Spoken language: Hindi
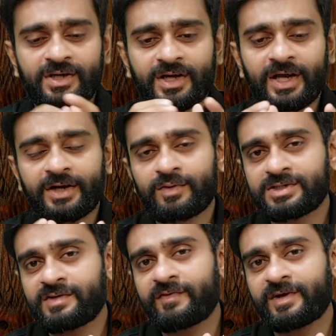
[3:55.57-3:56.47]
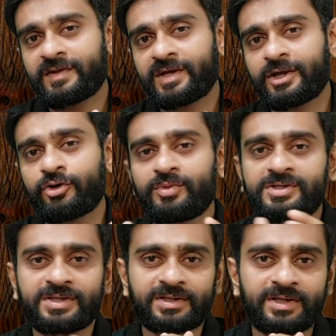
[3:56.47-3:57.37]
तरह के एडवर्स इफेक्ट देखने को
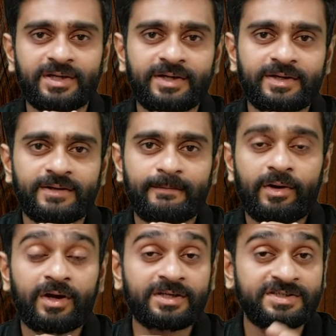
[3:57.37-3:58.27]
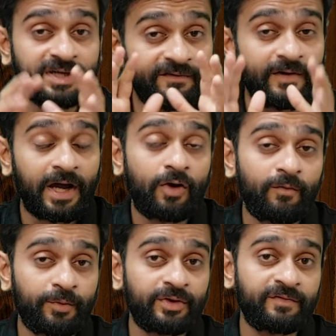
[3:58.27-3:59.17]
मिल सकते हैं अगर सिर्फ आर ओ
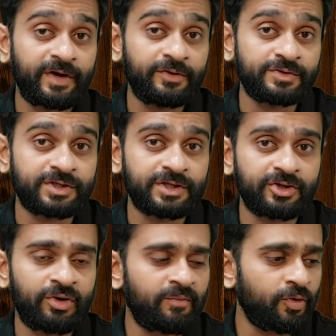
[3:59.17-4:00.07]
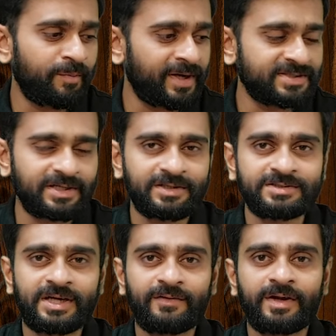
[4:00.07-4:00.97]
प्योरीफायर यूज़ करते हो आप वो पाँच सात
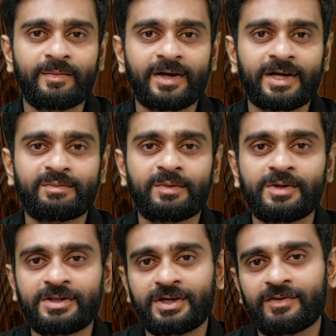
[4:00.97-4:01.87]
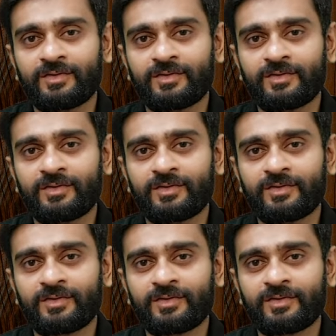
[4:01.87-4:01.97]
हज़ार वाले मार्केट में मिलते